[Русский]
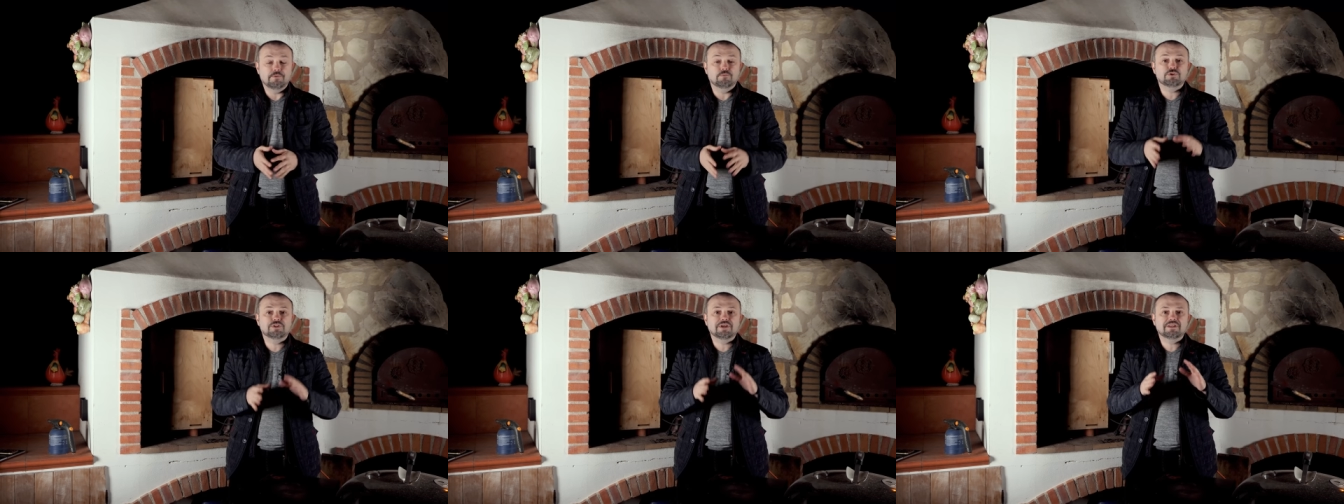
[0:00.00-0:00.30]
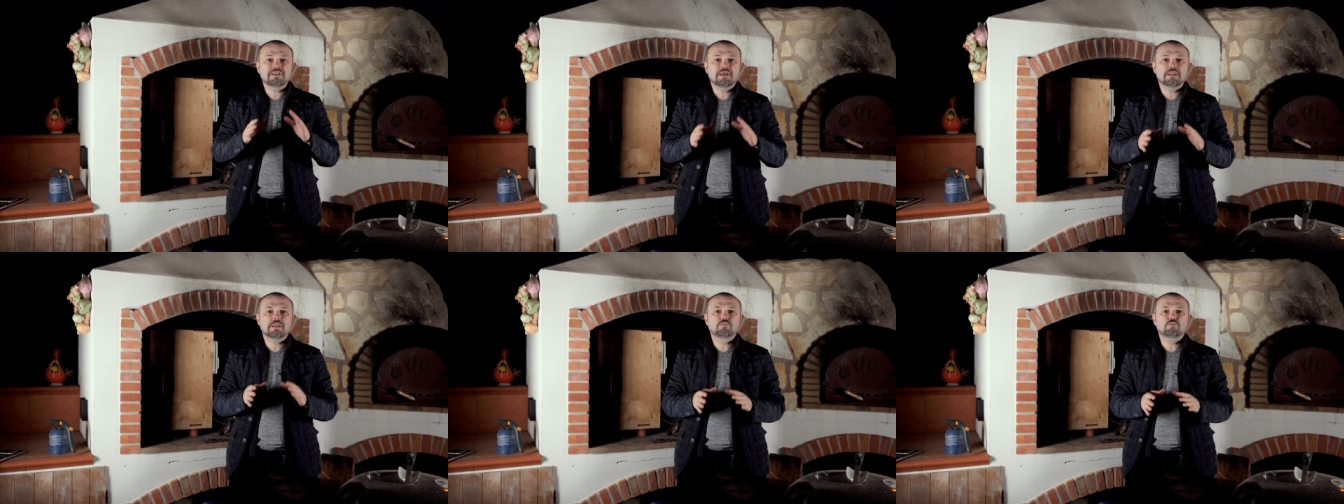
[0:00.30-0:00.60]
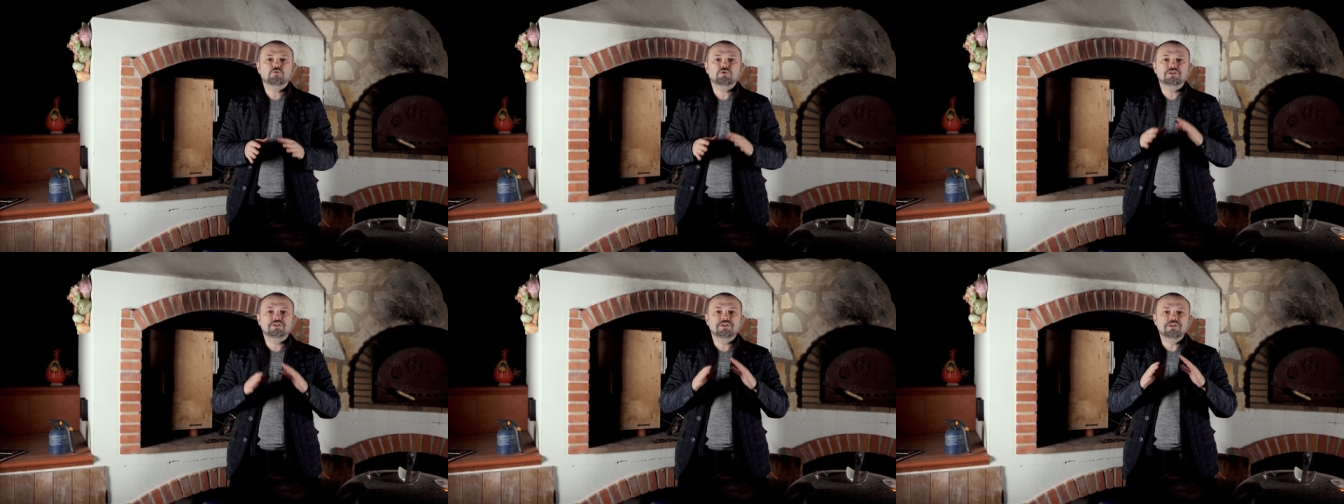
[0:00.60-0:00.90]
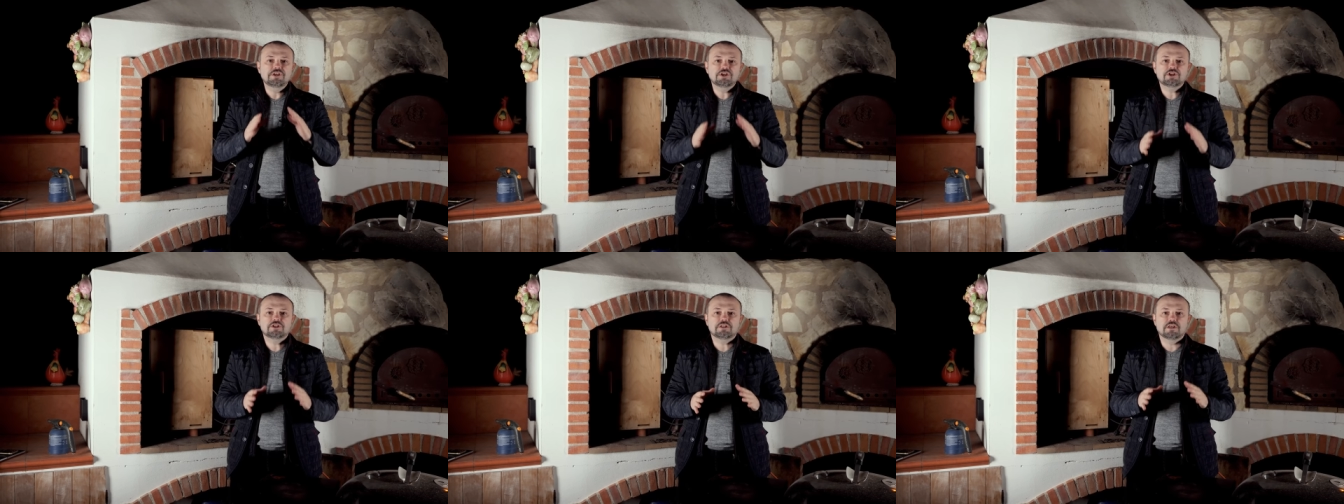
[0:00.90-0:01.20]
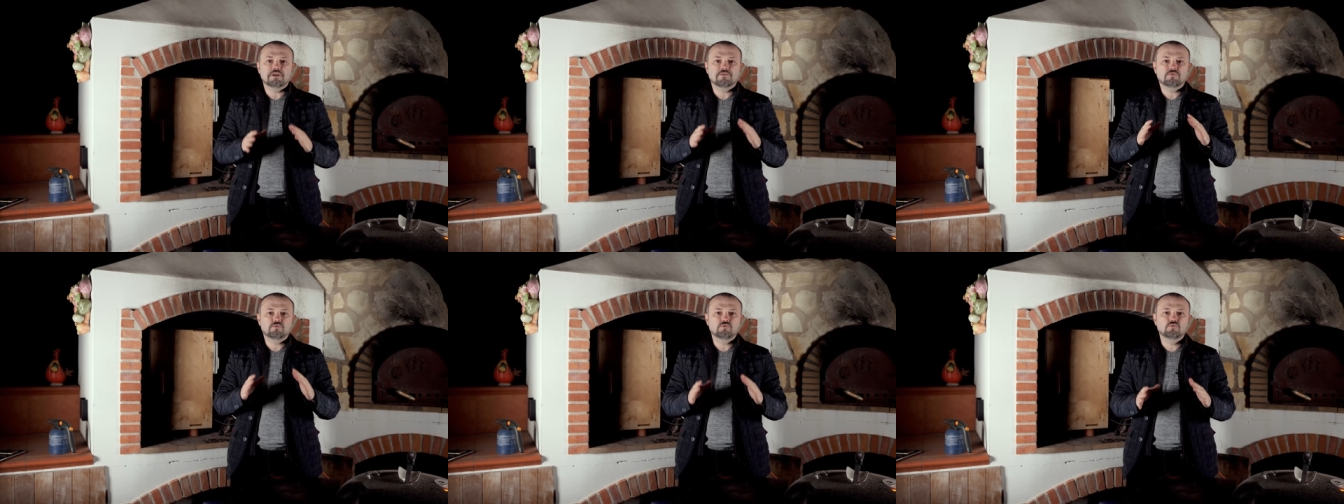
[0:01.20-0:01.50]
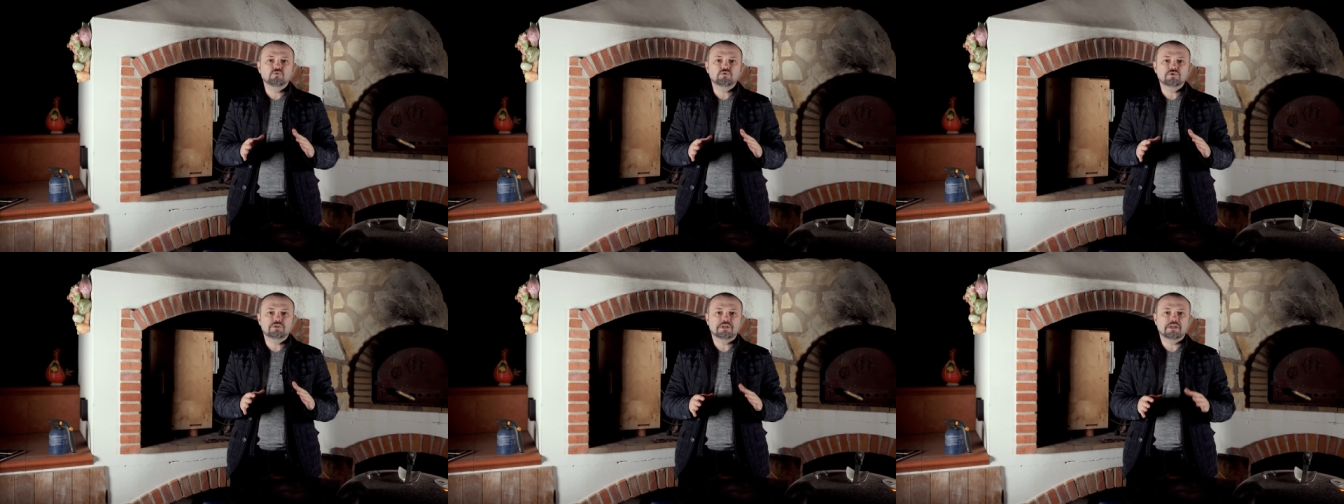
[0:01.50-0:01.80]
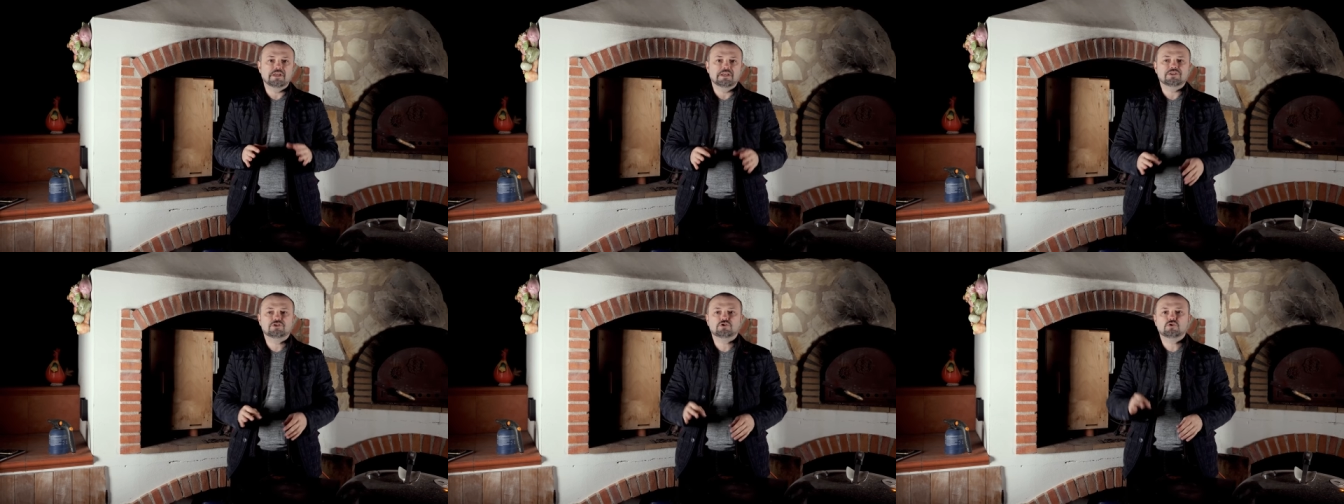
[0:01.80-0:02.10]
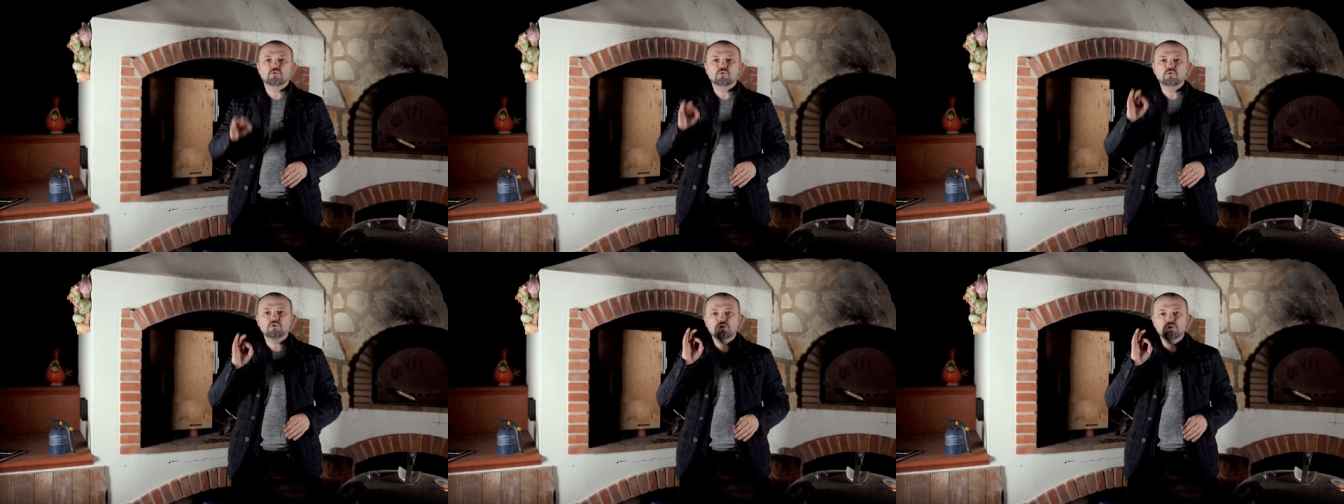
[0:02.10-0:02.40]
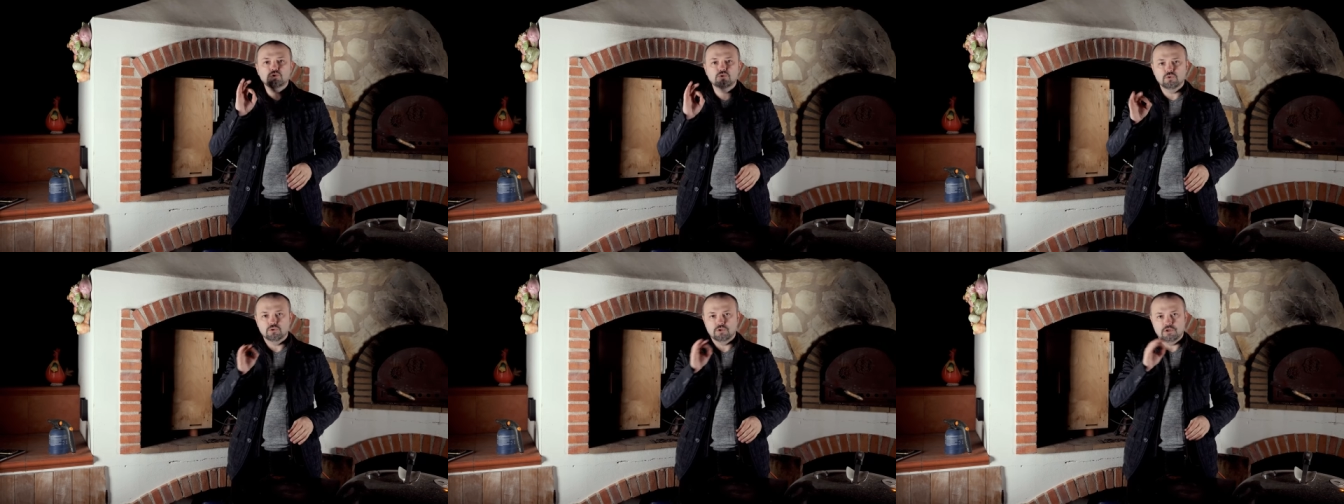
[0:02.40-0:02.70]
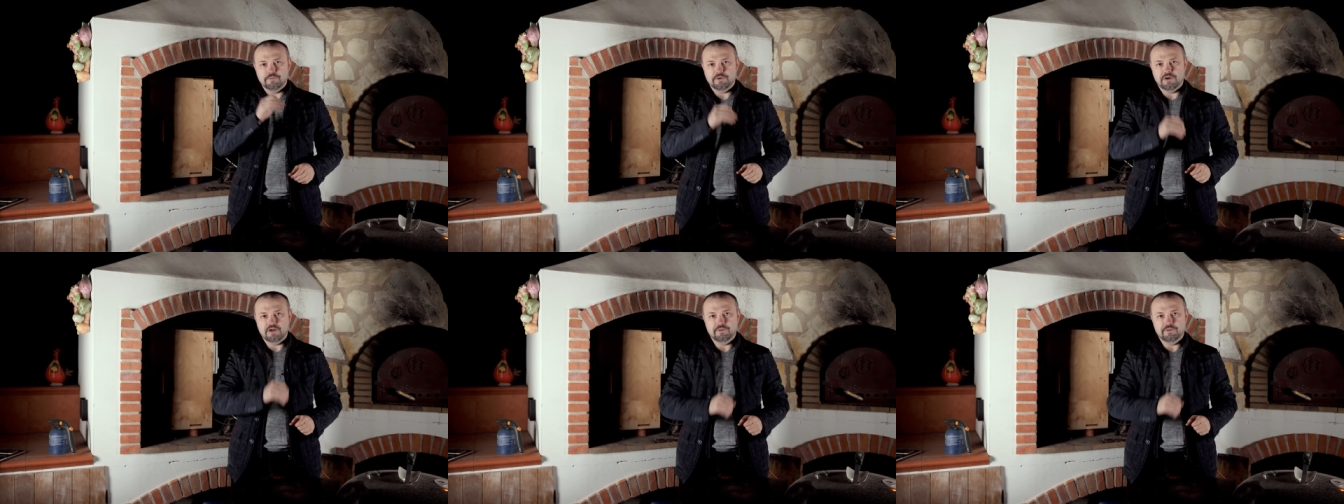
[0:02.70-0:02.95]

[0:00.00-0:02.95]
вот тогда она будет нежная, вкусная, с очень тонким